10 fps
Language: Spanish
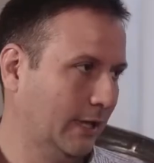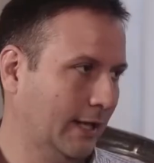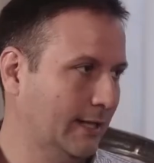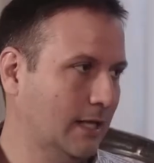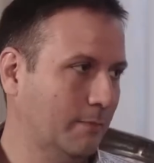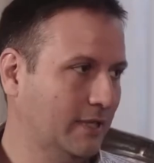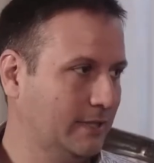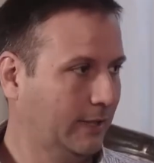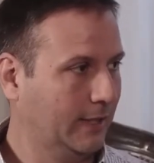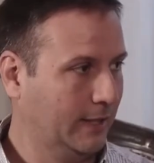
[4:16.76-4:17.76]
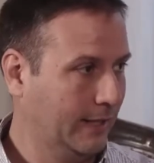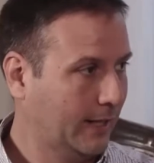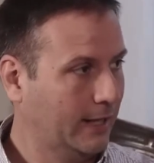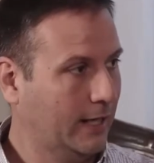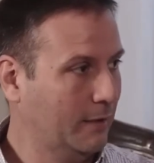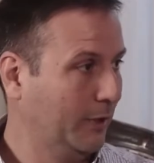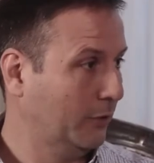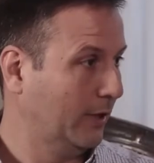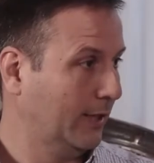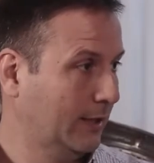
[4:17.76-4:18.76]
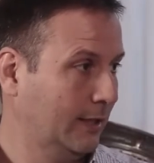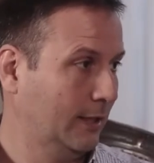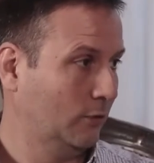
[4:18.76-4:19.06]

que le dice al paciente es deja el alimento que le estás